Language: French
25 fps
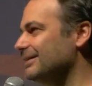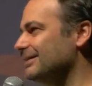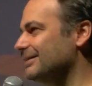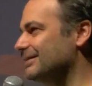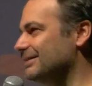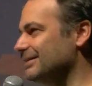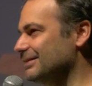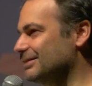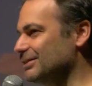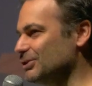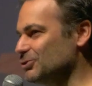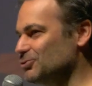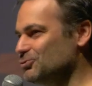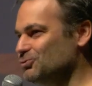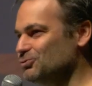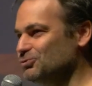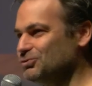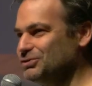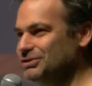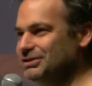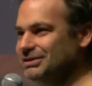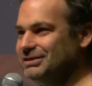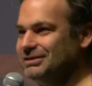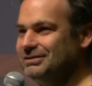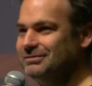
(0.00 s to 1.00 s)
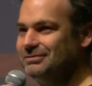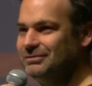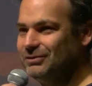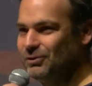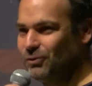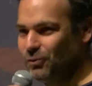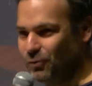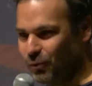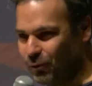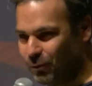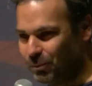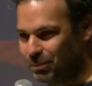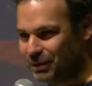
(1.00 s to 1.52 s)
qui est un sujet
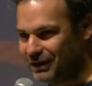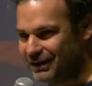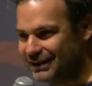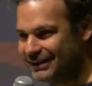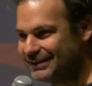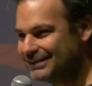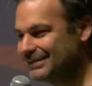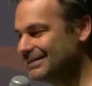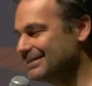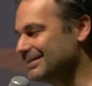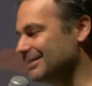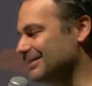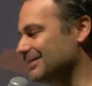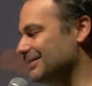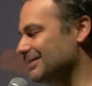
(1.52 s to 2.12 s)
complexe,